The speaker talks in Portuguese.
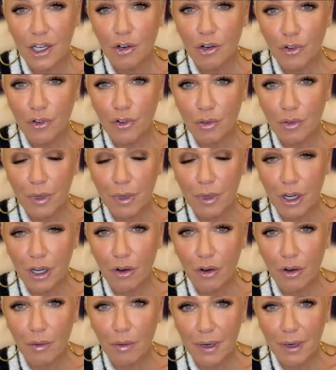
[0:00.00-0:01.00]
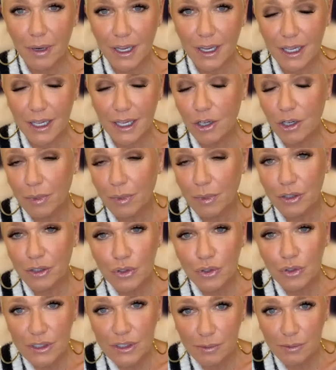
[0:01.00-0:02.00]
foi o melhor para ele, para
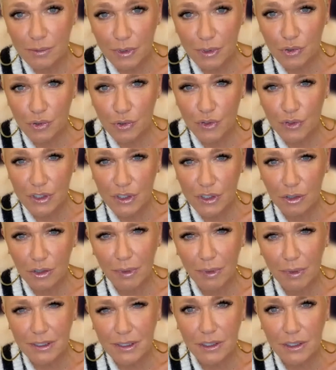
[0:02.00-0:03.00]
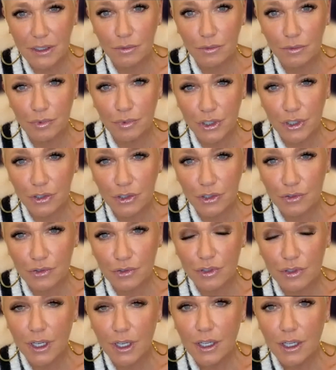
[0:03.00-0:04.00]
todas as pessoas que estão passando por isso
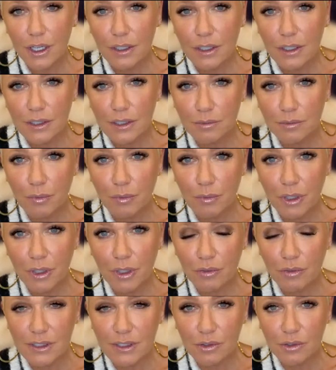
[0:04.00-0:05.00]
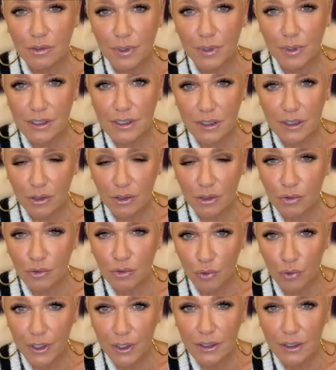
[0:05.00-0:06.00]
nesse momento com essa doença tão
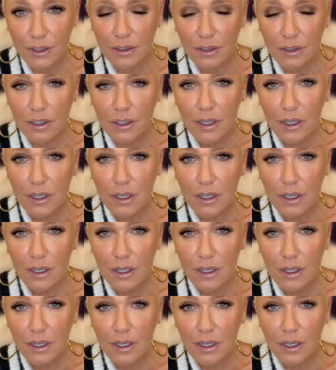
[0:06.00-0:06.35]
doida,